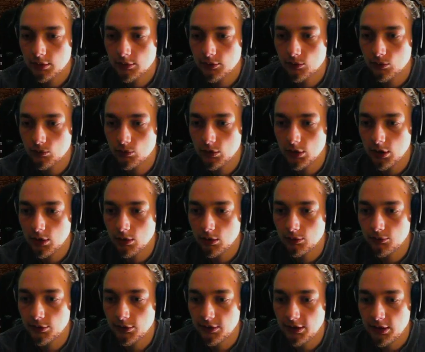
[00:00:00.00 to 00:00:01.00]
Das
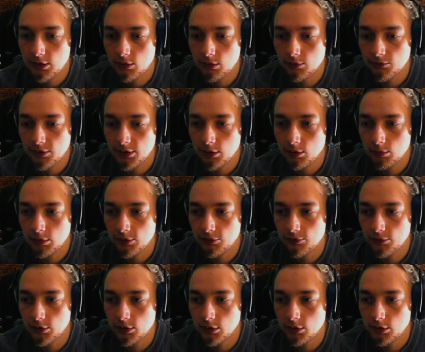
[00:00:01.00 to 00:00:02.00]
Unkraut wird eh irgendwann nochmal
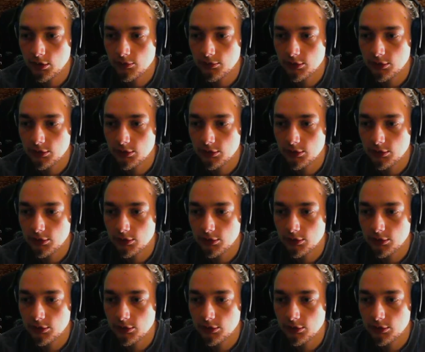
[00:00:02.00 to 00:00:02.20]
voll.